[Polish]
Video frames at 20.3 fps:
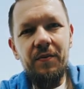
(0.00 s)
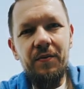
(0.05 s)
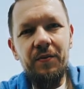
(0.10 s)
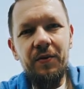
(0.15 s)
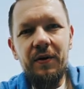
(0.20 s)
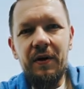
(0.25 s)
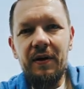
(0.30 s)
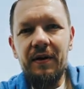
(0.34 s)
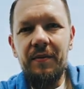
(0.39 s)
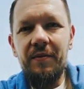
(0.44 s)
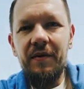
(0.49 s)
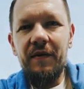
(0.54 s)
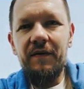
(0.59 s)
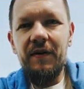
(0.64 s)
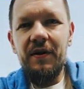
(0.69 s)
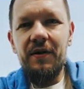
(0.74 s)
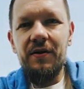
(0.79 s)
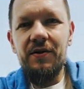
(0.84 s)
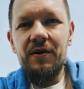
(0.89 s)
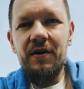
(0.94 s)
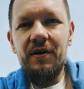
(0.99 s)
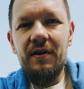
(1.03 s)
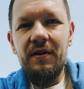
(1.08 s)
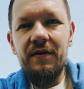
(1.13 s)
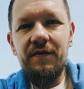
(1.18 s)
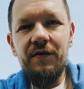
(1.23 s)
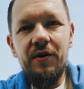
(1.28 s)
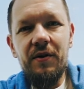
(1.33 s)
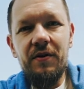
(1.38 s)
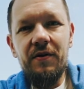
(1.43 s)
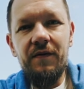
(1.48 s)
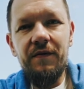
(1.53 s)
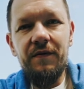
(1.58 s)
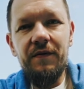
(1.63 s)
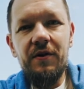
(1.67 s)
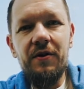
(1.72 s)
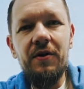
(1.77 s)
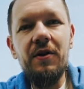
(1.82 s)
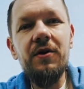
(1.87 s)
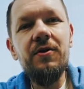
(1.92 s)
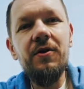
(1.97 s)
Bo tak naprawdę, jeżeli nas w sieci w
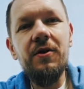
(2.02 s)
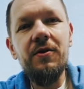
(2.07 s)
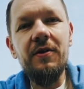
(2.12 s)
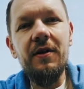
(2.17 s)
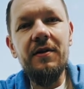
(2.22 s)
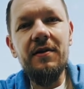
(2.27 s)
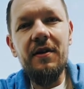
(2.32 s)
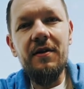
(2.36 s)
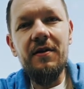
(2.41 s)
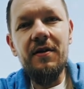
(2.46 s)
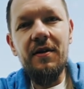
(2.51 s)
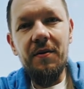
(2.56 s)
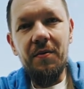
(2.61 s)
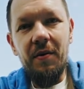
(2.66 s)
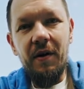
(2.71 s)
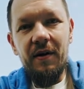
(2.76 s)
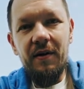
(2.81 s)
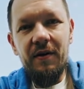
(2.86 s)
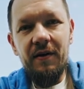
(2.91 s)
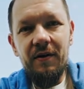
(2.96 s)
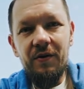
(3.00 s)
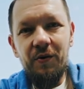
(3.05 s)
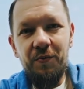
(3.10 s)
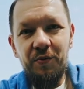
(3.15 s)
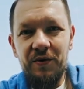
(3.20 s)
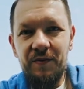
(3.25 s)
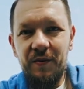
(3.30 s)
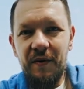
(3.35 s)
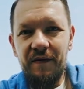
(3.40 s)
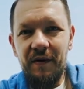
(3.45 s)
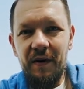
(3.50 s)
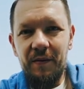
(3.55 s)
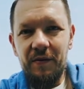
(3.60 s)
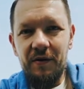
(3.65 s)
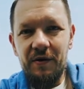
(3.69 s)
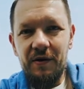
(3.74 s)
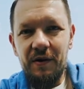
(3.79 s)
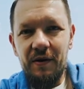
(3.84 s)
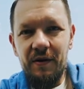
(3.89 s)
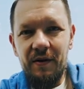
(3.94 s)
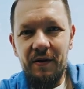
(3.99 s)
dzisiejszych czasach nie ma, to pozbawiamy
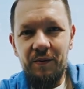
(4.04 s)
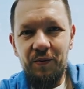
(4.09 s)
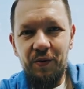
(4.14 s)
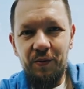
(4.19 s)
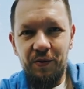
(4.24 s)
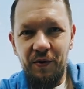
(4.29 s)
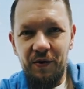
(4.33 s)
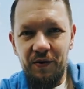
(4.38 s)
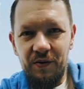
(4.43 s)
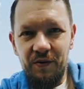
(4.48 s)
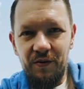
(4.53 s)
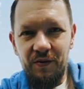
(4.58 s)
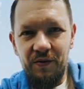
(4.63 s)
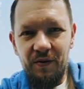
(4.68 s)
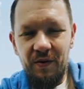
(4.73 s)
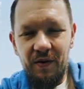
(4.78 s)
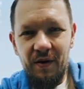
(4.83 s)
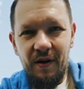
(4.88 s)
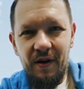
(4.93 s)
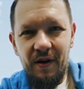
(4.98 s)
się po prostu